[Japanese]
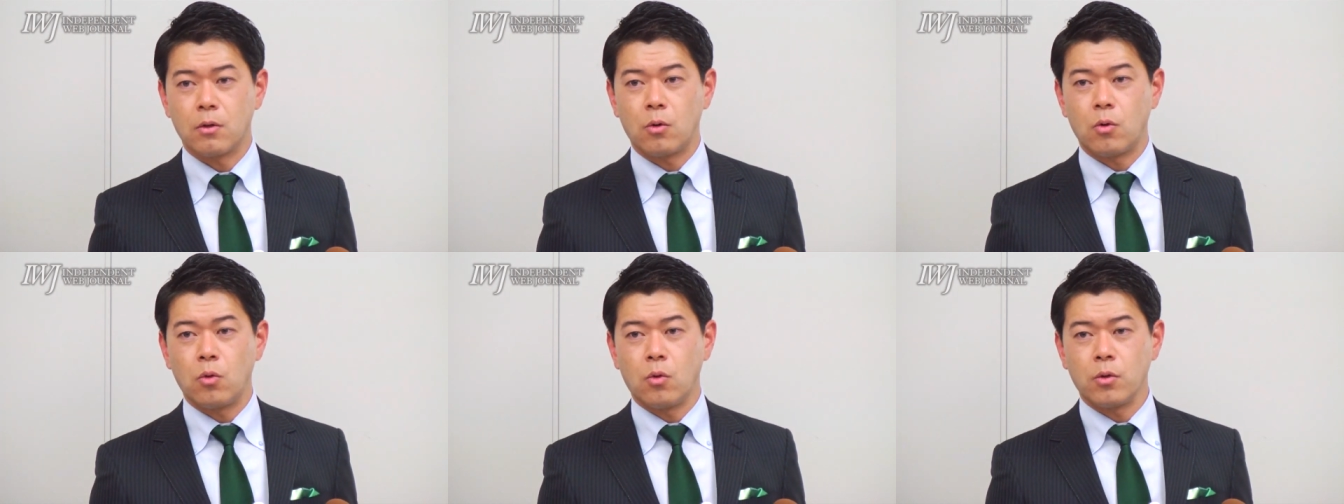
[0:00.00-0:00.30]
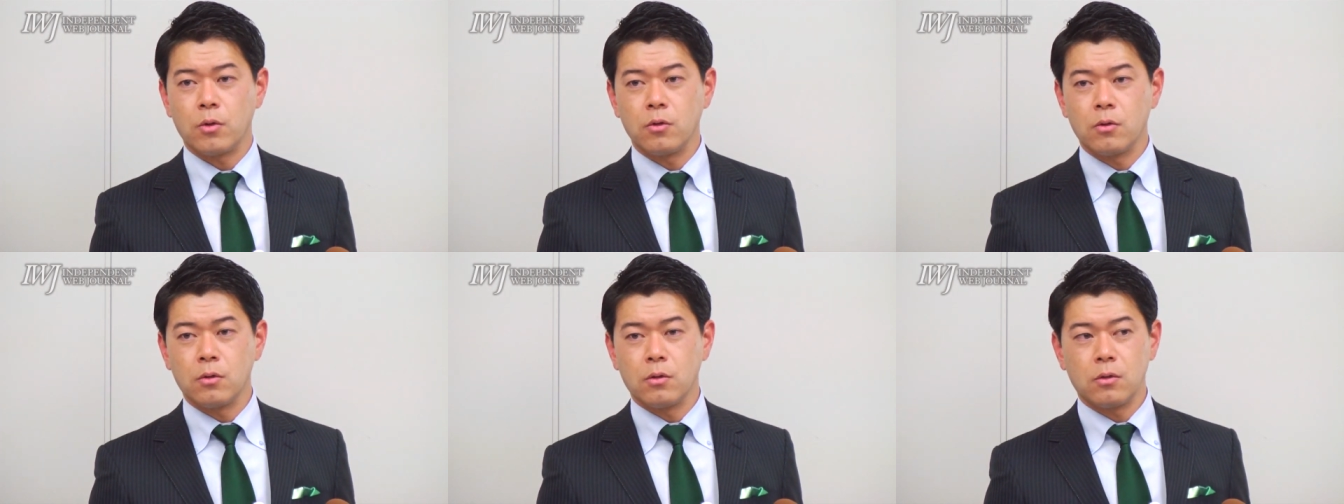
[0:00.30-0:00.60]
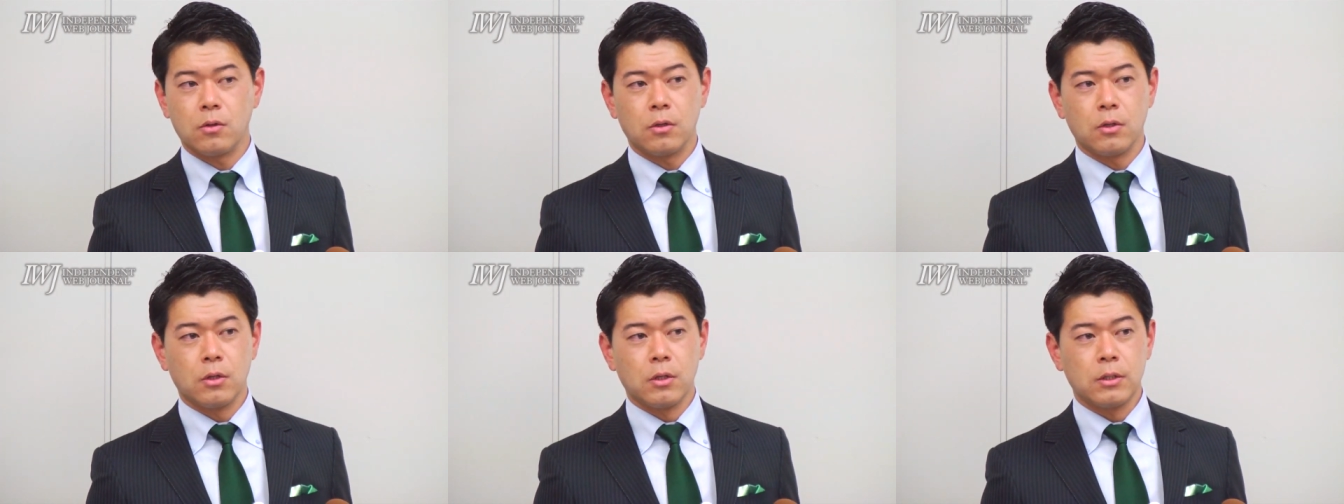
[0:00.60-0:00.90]
こうい
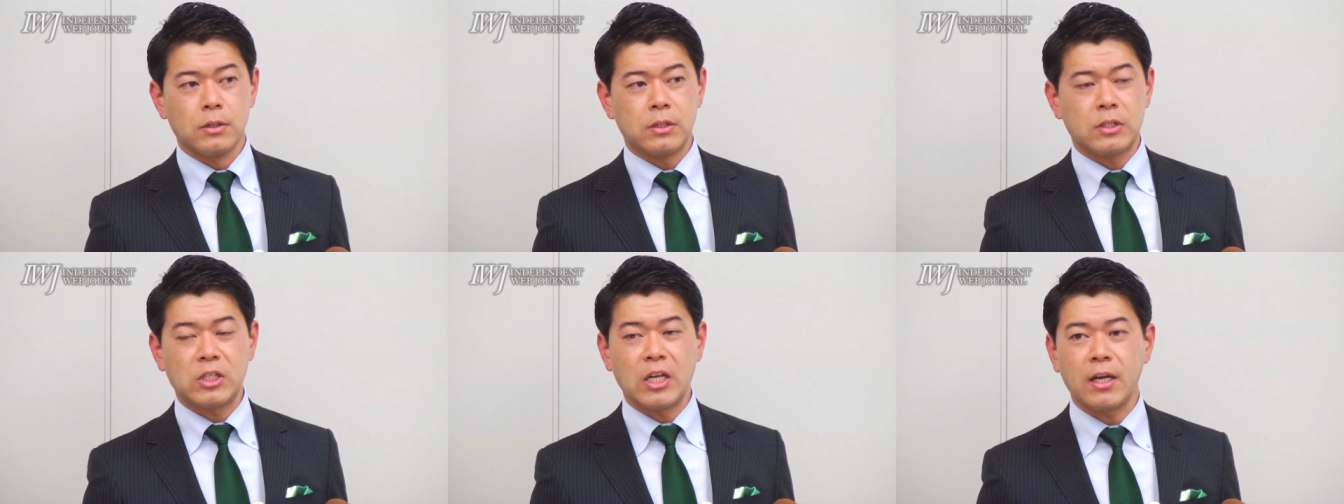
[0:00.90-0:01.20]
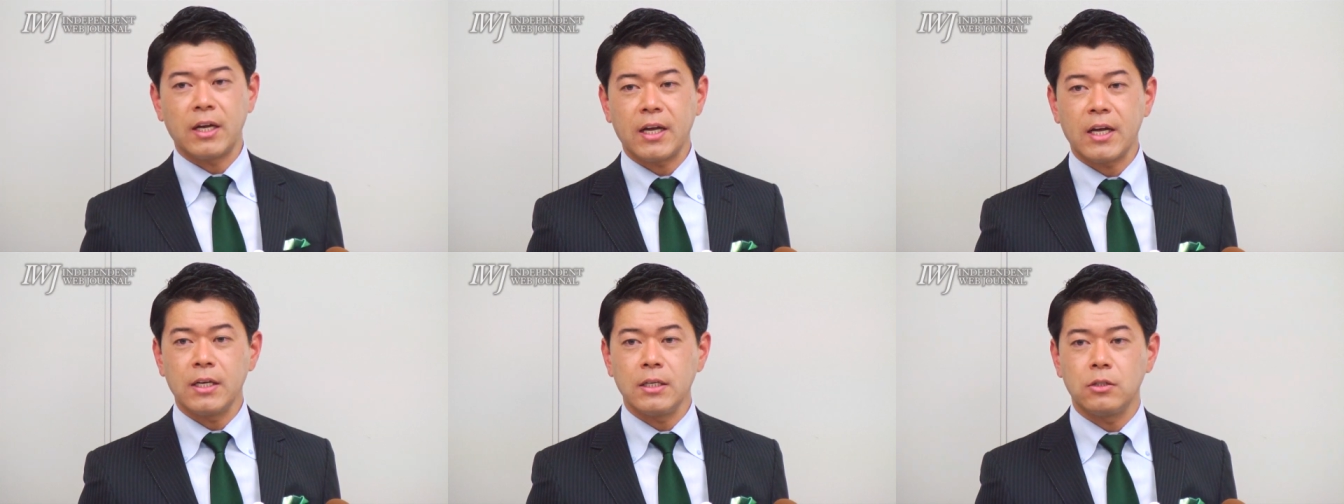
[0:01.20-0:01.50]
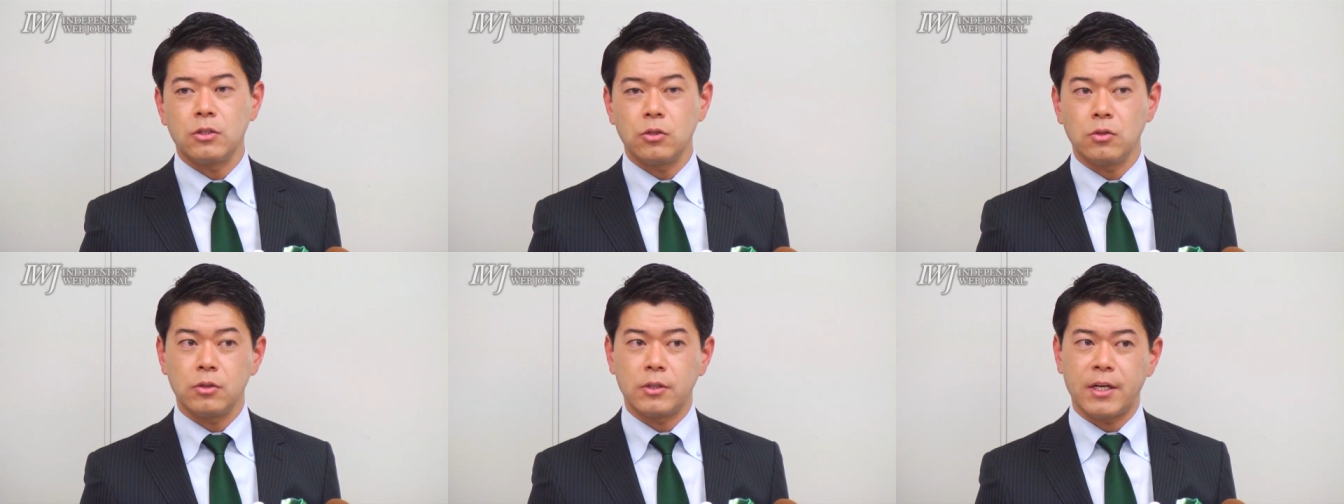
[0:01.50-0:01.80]
う世
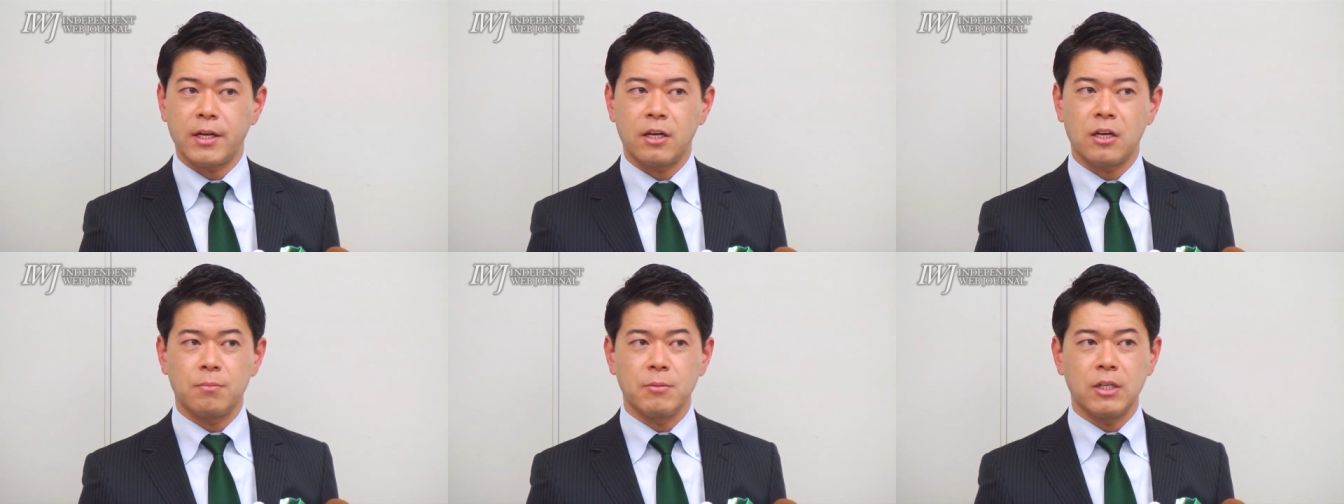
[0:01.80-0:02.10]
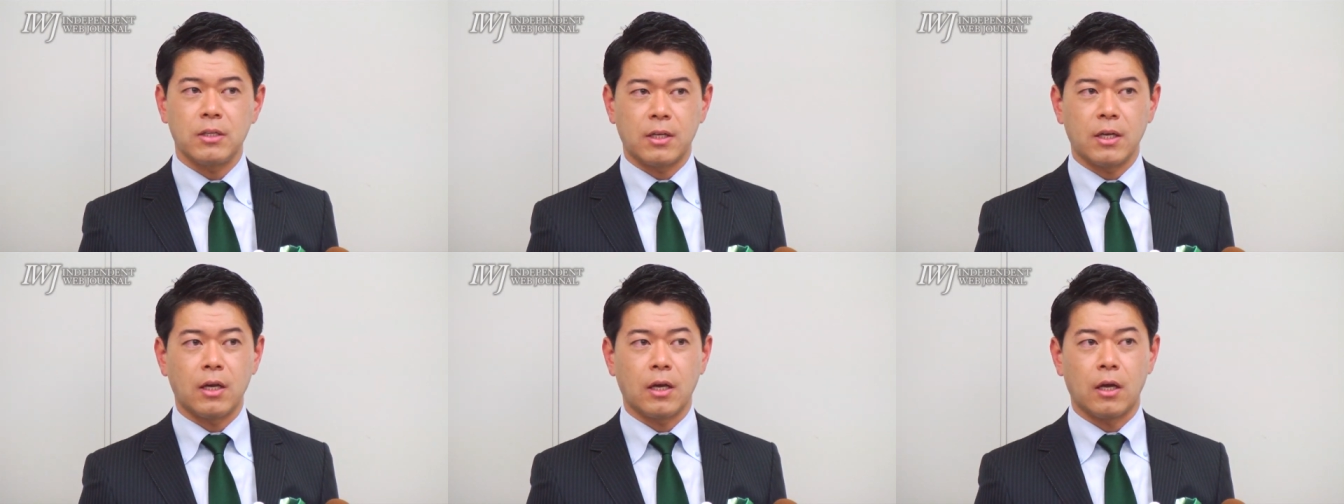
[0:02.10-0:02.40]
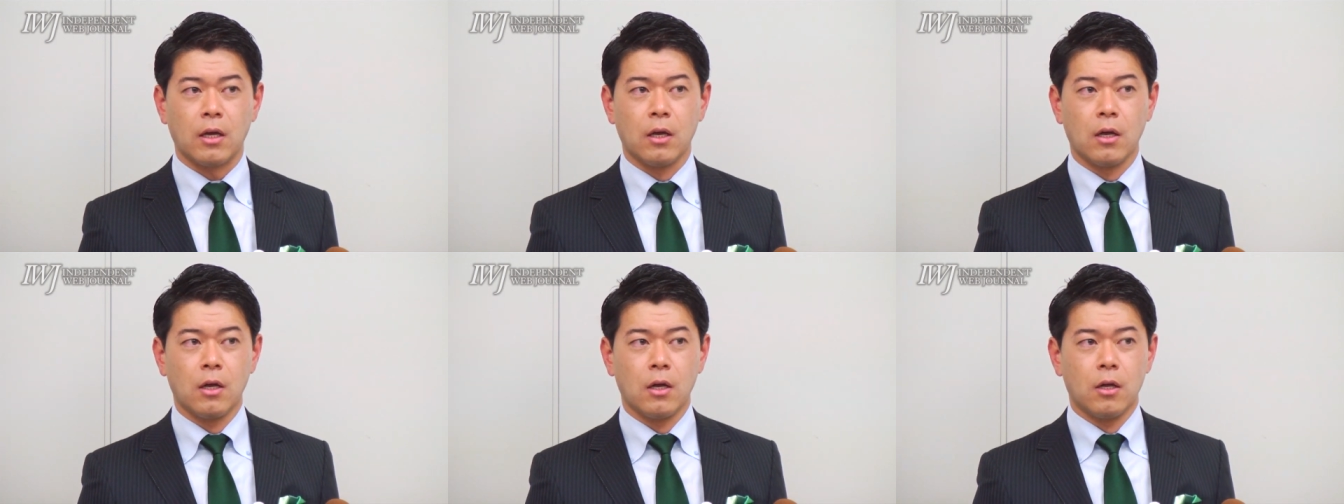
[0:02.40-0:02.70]
界中から見て